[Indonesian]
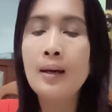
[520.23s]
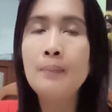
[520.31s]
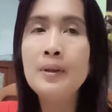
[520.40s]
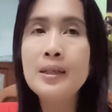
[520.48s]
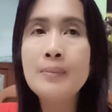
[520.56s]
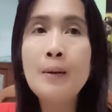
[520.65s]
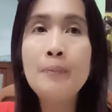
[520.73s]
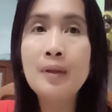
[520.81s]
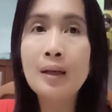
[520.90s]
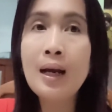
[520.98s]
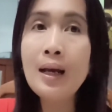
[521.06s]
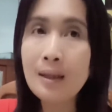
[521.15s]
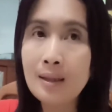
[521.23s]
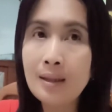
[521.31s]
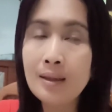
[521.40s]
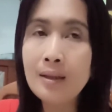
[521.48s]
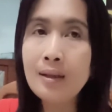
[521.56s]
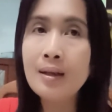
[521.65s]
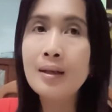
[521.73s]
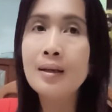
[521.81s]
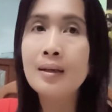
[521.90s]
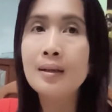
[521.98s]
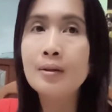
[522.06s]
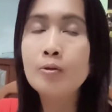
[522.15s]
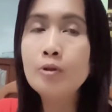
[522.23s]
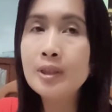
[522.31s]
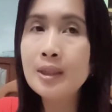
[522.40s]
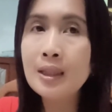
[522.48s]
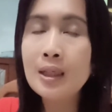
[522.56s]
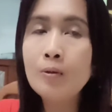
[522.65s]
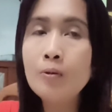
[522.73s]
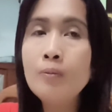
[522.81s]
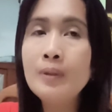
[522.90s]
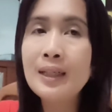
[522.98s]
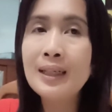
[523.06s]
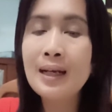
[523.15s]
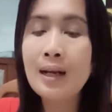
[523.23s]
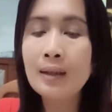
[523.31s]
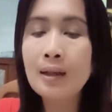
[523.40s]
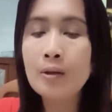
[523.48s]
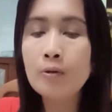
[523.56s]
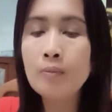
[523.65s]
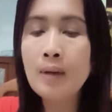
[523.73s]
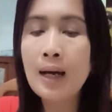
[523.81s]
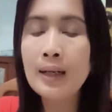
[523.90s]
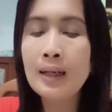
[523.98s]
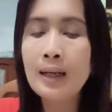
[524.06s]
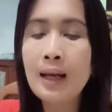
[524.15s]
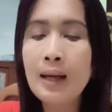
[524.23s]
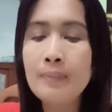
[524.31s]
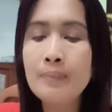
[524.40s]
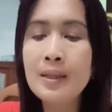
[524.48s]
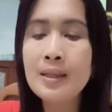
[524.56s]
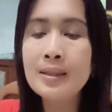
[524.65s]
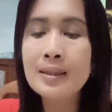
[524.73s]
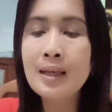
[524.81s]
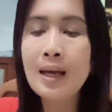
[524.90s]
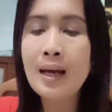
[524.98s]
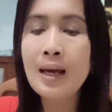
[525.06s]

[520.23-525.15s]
Penyebab terakhir kucing itu meninggalkan rumah adalah bisa